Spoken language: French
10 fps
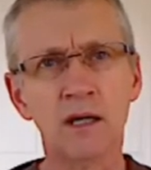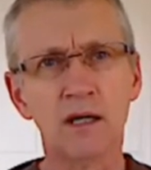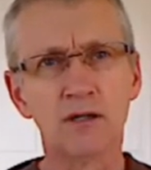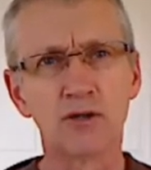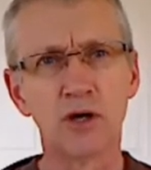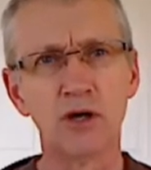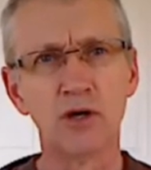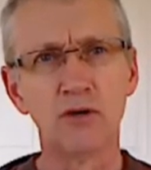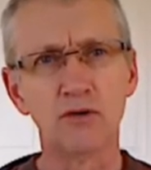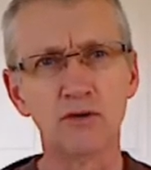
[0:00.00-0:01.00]

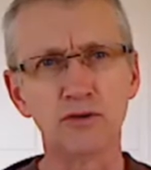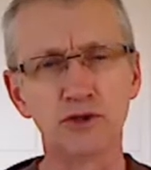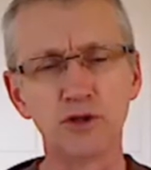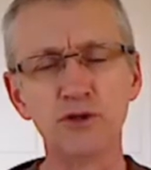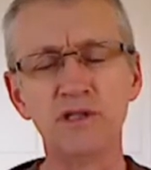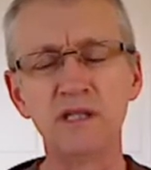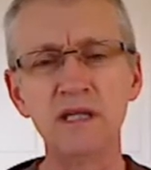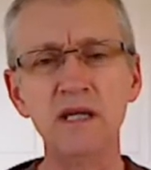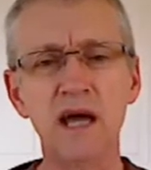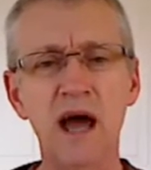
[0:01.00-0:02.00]
ce jeudi
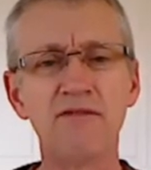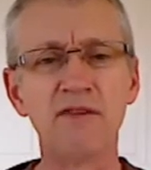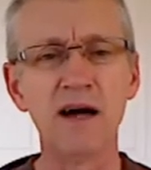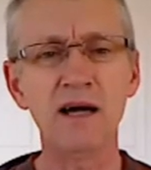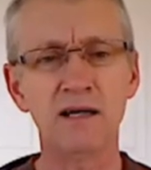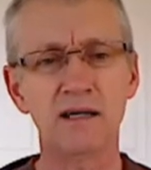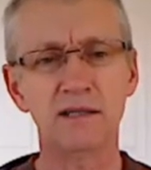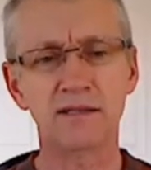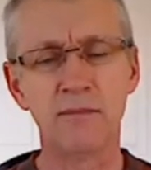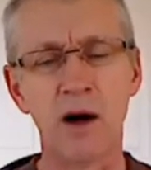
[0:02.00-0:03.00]
avant
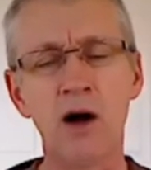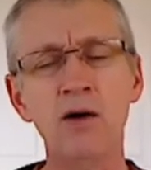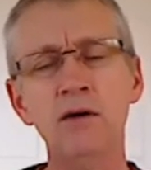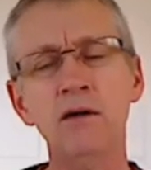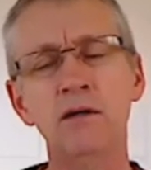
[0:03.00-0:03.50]
sa mort